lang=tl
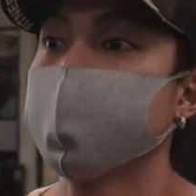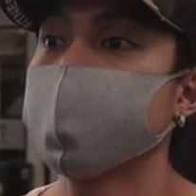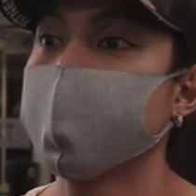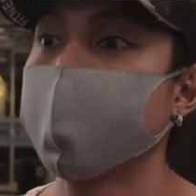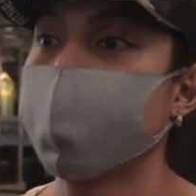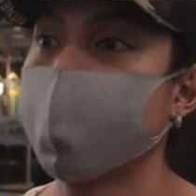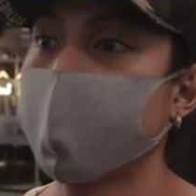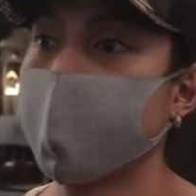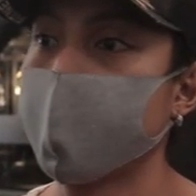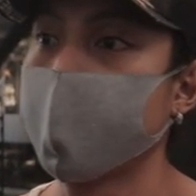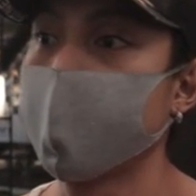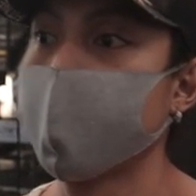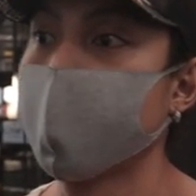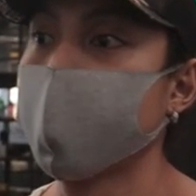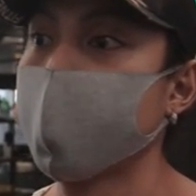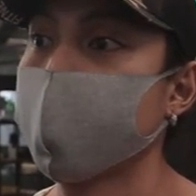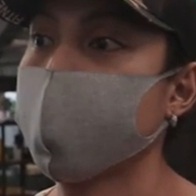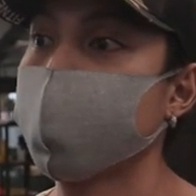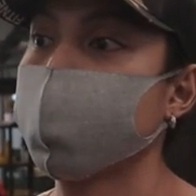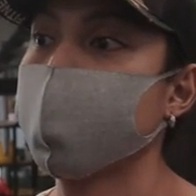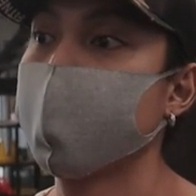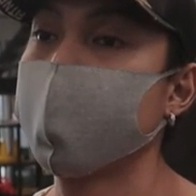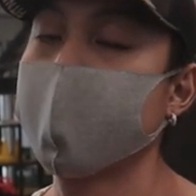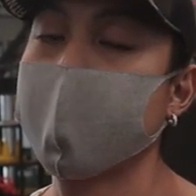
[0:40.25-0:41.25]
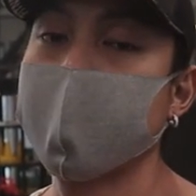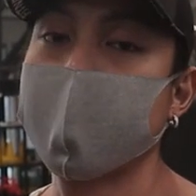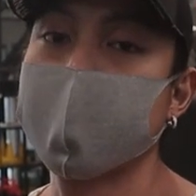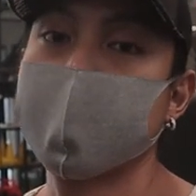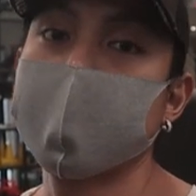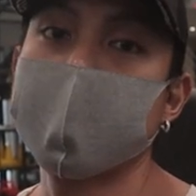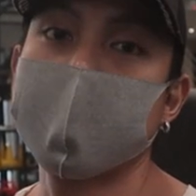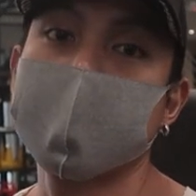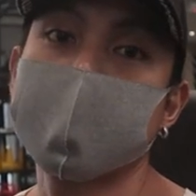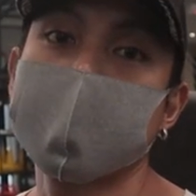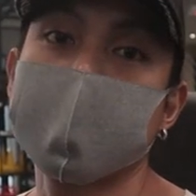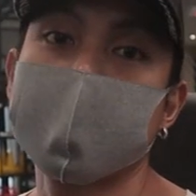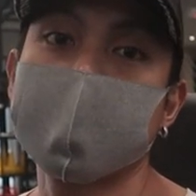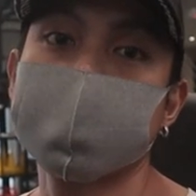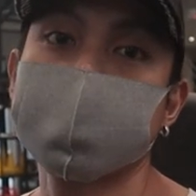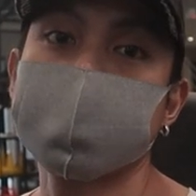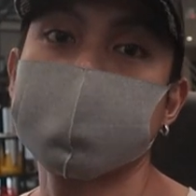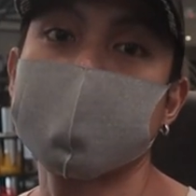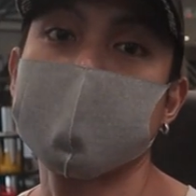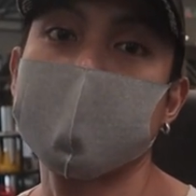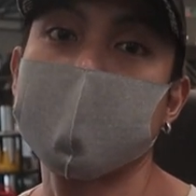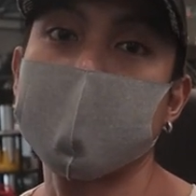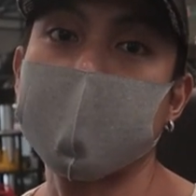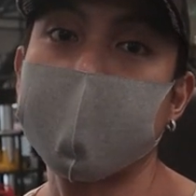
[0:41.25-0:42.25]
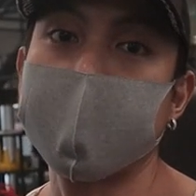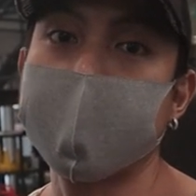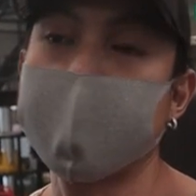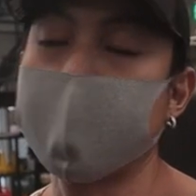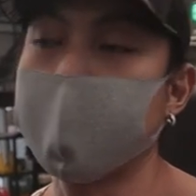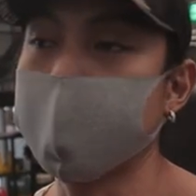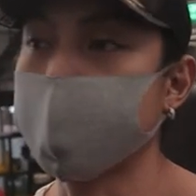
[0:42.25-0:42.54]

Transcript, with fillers: syempre, bibigyan natin lahat ng makakaya